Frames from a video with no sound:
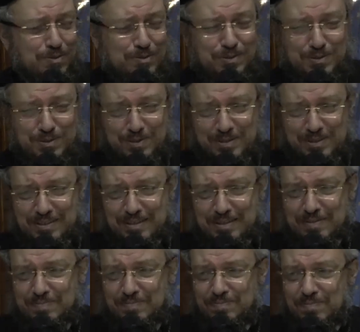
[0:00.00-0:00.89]
يقول له
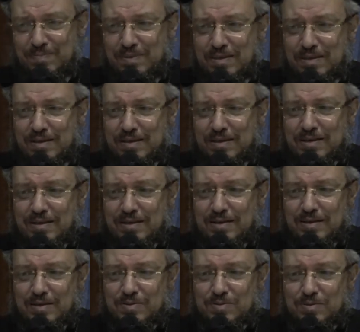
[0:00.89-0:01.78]
إيه
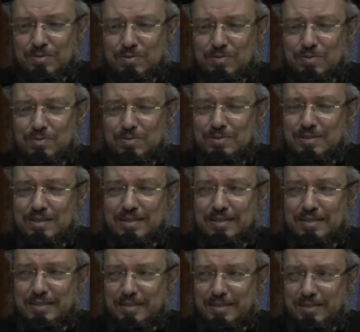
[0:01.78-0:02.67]
كنت
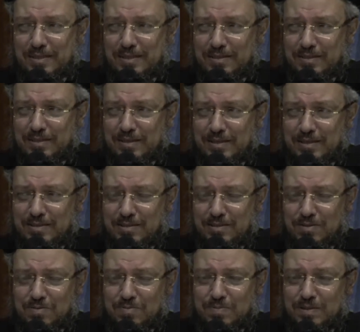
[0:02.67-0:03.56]
أصلي إلى الله
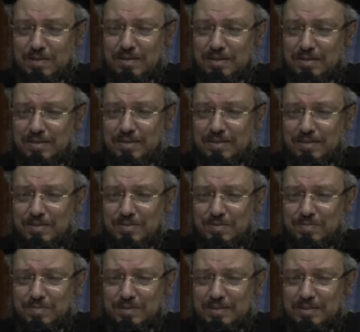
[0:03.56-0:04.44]
أنه بقليل
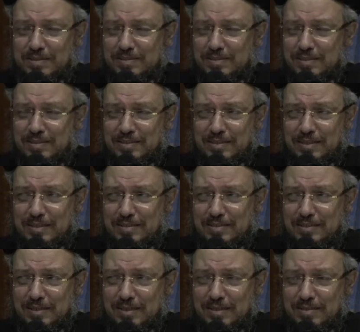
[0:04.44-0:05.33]
وبكثير
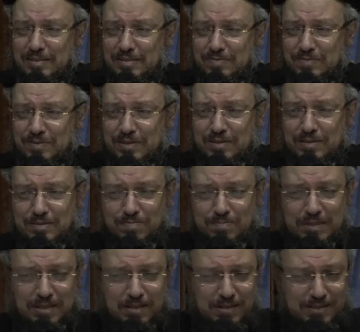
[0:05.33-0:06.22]
ليس أنت فقط
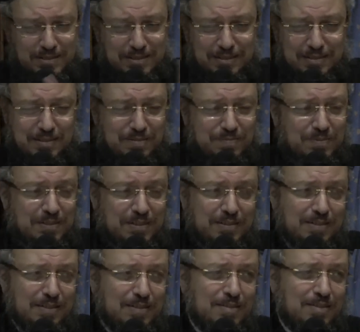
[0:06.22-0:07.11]
بل أيضا جميع
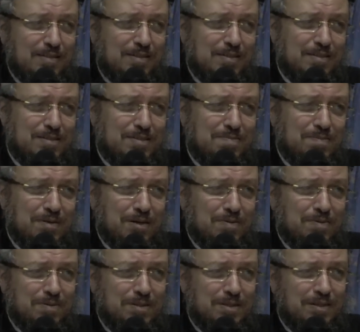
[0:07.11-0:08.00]
الذين
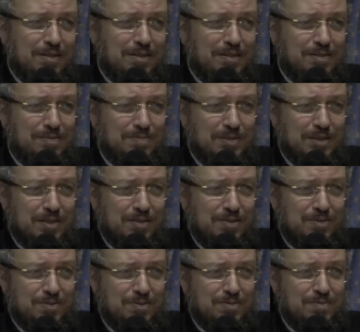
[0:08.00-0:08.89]
يسمعونني
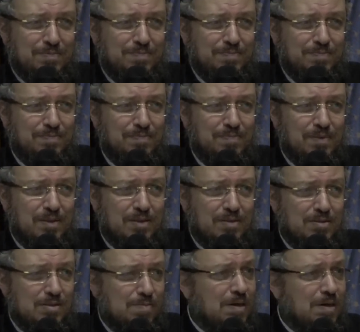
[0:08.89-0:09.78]
اليوم
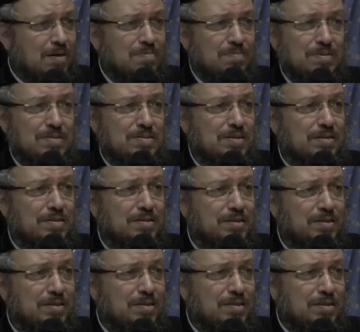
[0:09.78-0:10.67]
طبعا بصلي
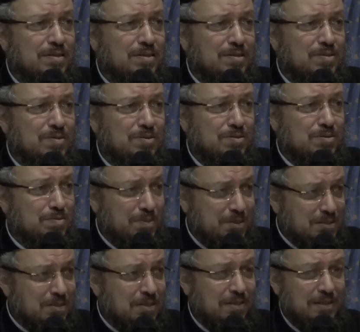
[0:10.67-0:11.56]
كنت
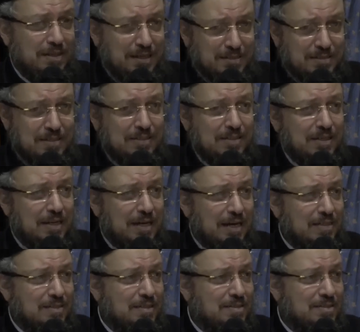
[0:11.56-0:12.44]
بصلي عشان
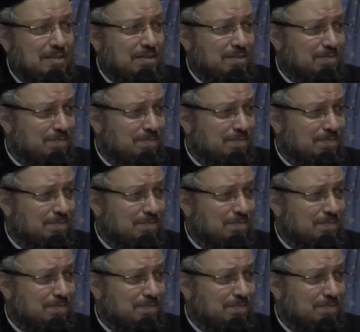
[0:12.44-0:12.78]
القعدة دي